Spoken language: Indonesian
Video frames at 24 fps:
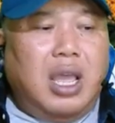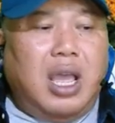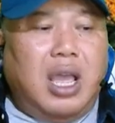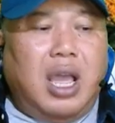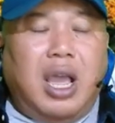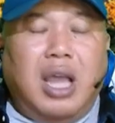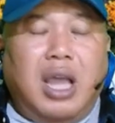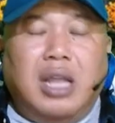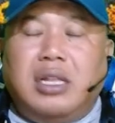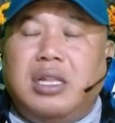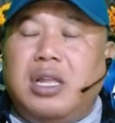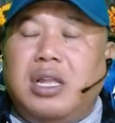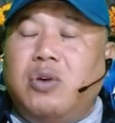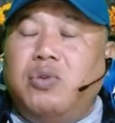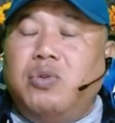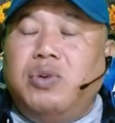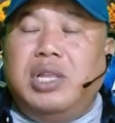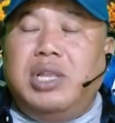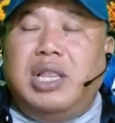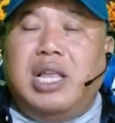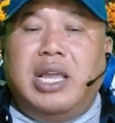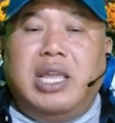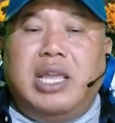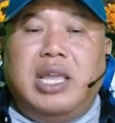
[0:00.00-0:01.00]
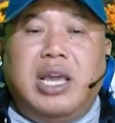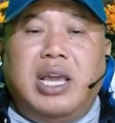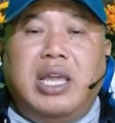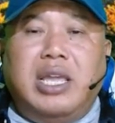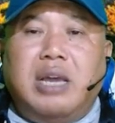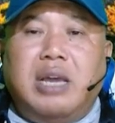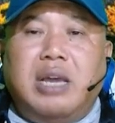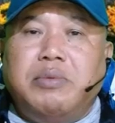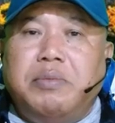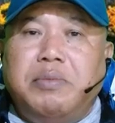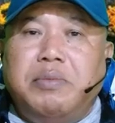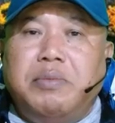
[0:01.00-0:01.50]
atau wilayah
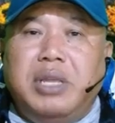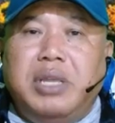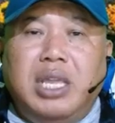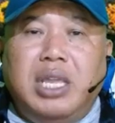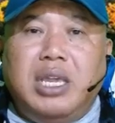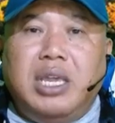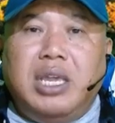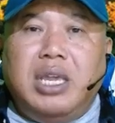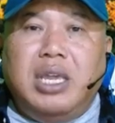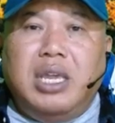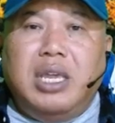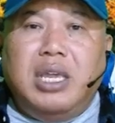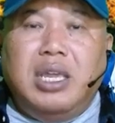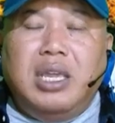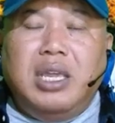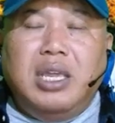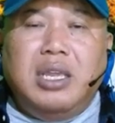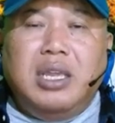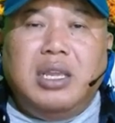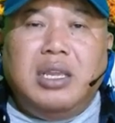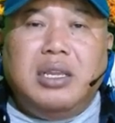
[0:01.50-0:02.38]
yang memiliki